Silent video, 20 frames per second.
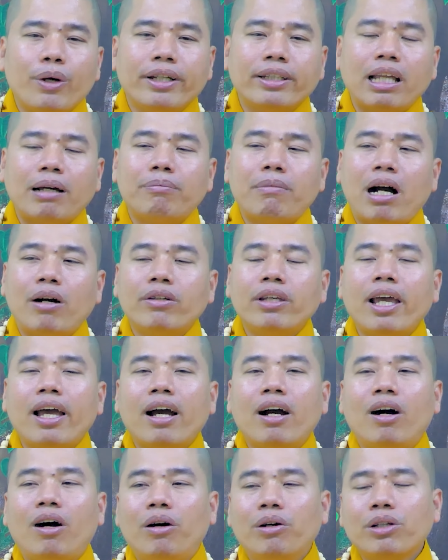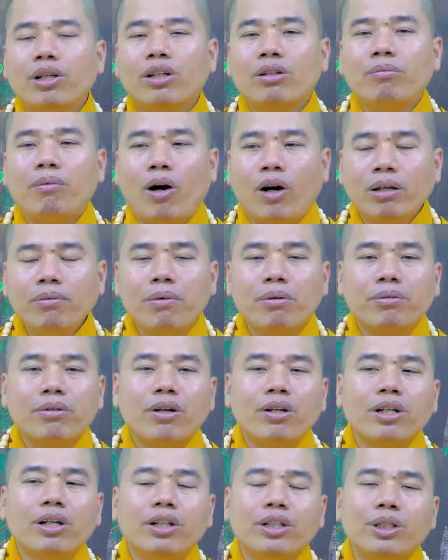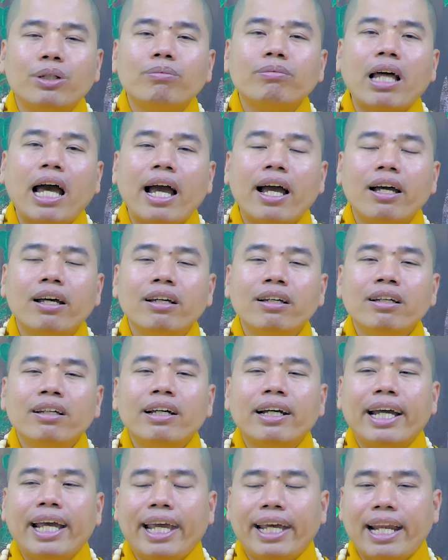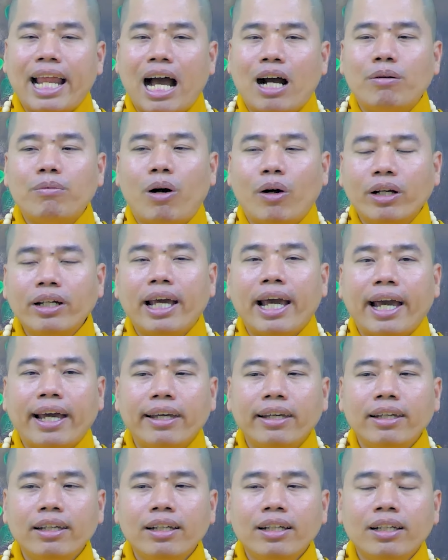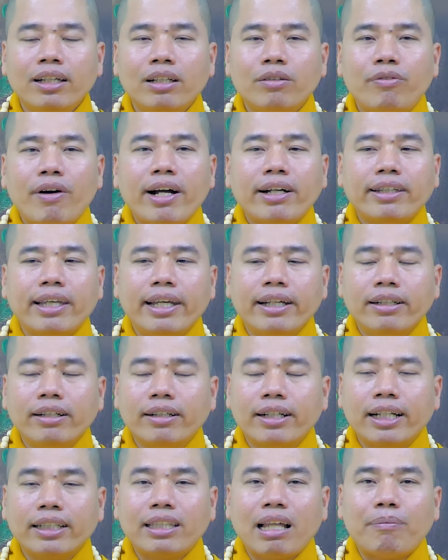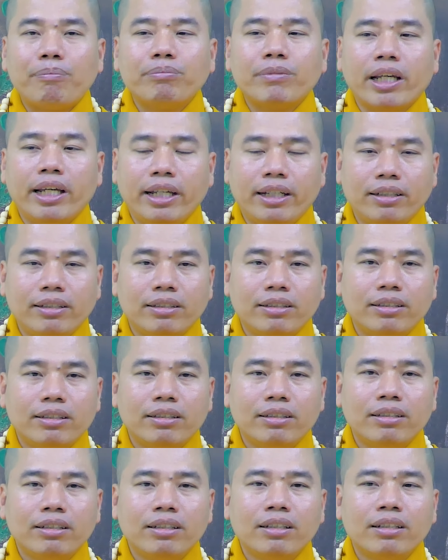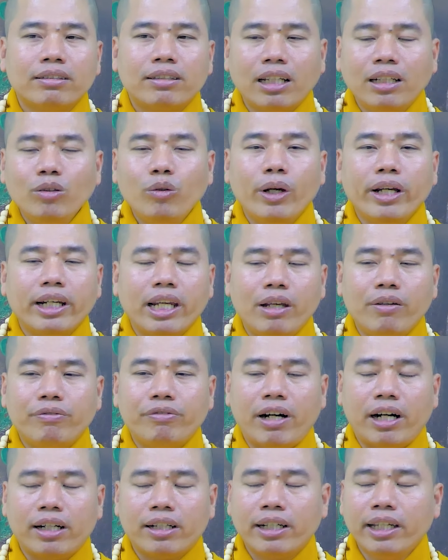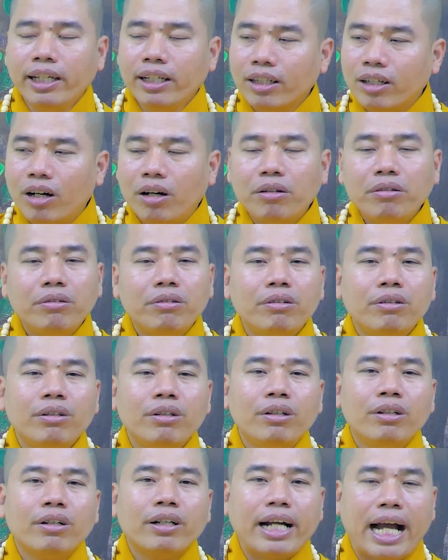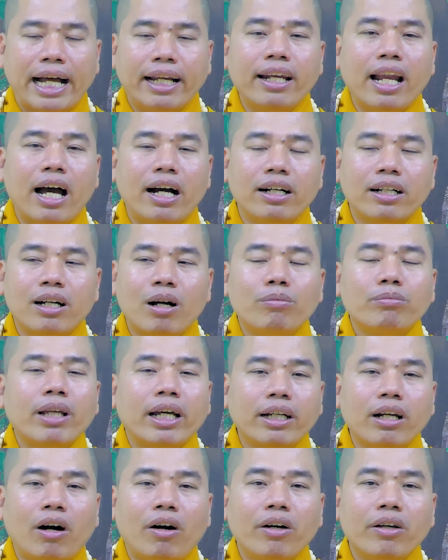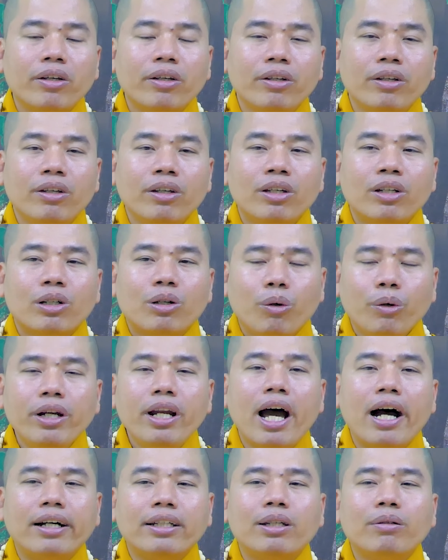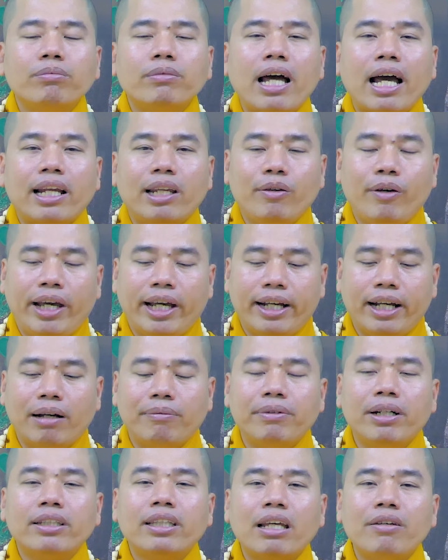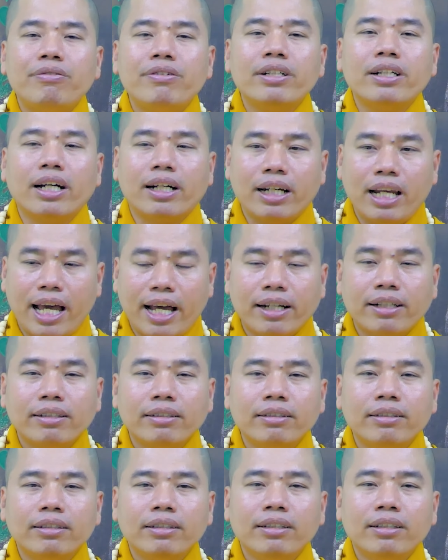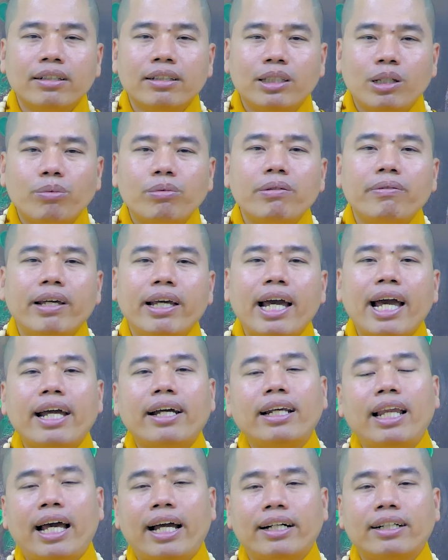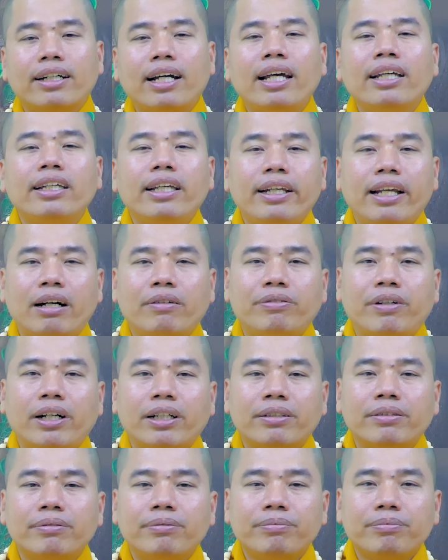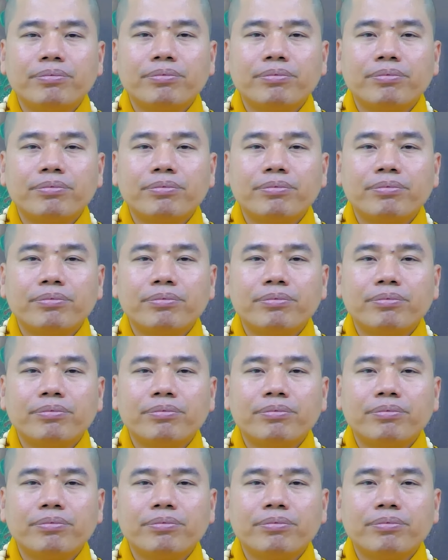Nguyện tâm Bảo gia hộ cho mỗi một con người chúng ta nghe đạo mỗi ngày phát triển được cái tâm thiện tính nguyện niệm Phật kiên cố cả đời không thay đổi cuối đời chúng ta đều hẹn gặp ở Tây Phương Cực Lạc chúc quý vị an lạc an di đà Phật